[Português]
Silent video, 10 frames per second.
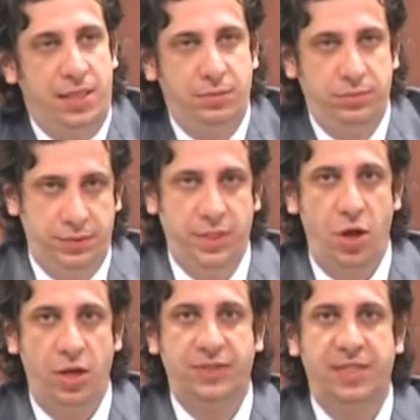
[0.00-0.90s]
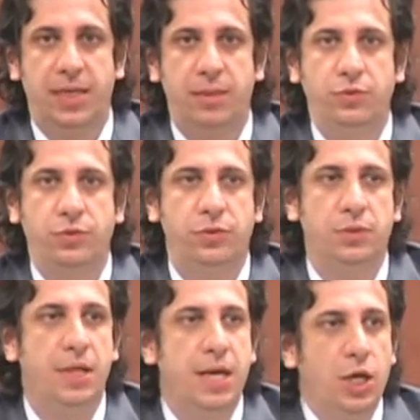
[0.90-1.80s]
dão, que nós
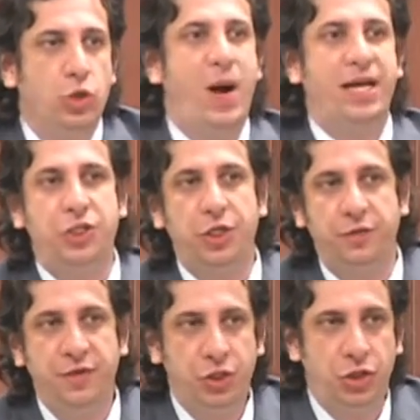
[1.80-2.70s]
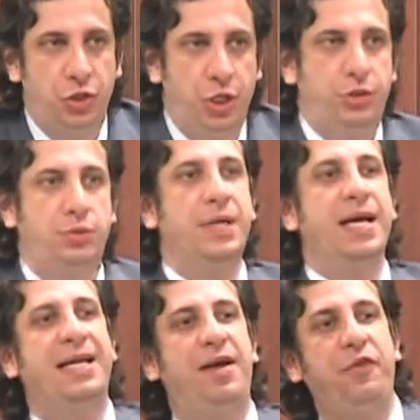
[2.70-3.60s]
damos, do artigo 28,
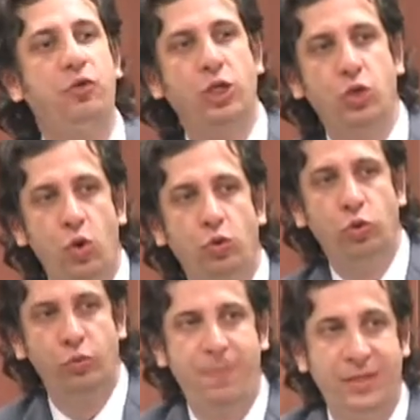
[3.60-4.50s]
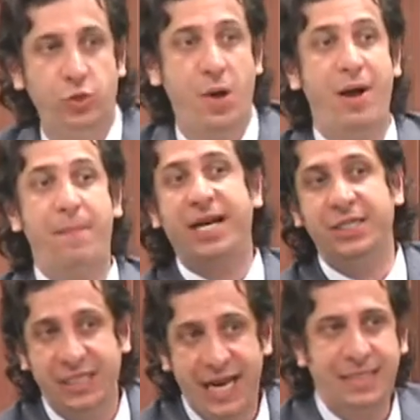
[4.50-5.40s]
na figura do consumo pessoal
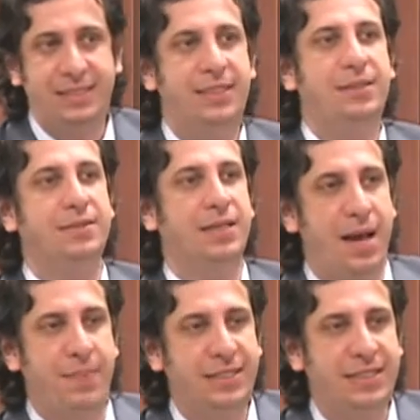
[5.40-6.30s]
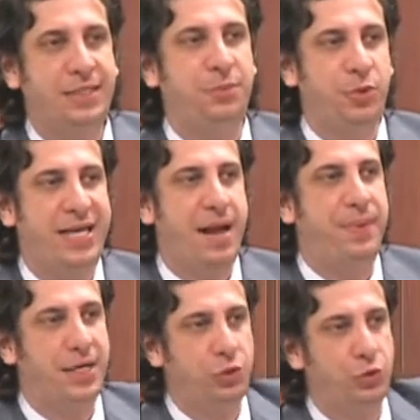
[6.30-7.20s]
abrangente, abrangente porque
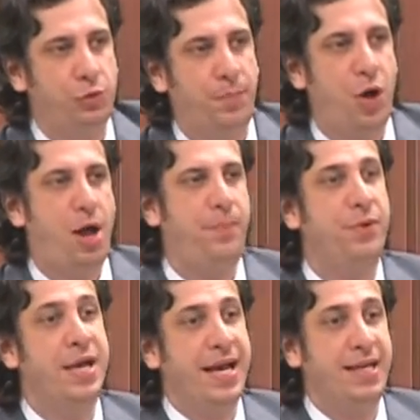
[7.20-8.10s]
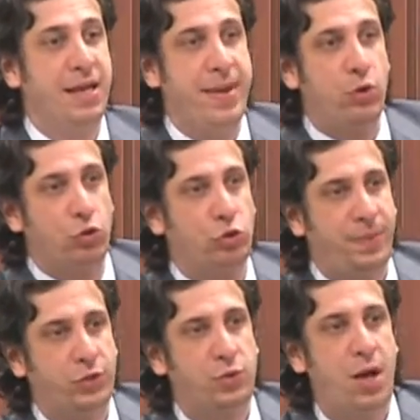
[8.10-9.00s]
abrange uso próprio e também uso
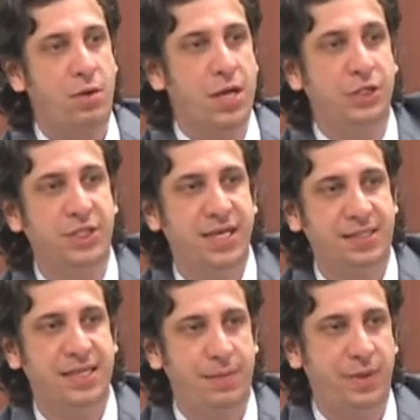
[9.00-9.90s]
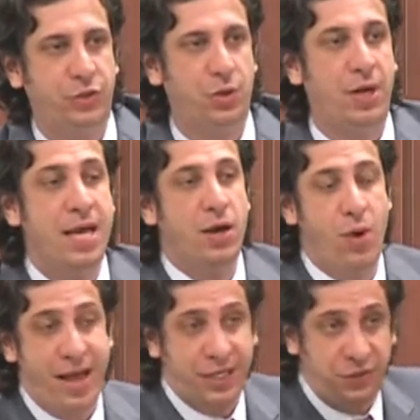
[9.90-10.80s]
pessoal de terceira pessoa,
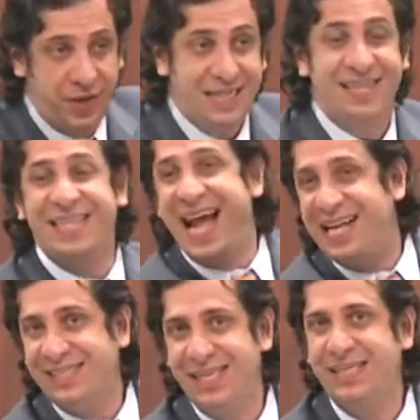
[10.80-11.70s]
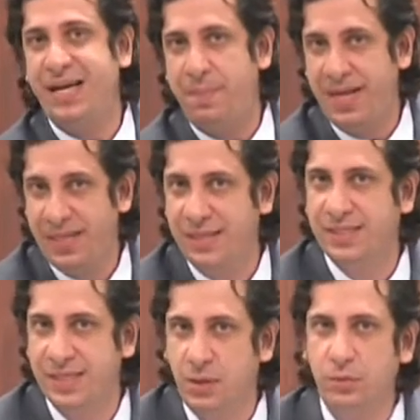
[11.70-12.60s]
qual é a diferença dessa
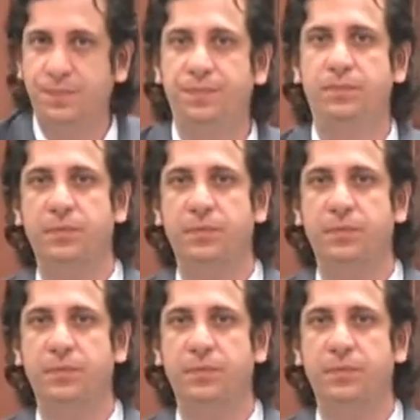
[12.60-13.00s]
interpretação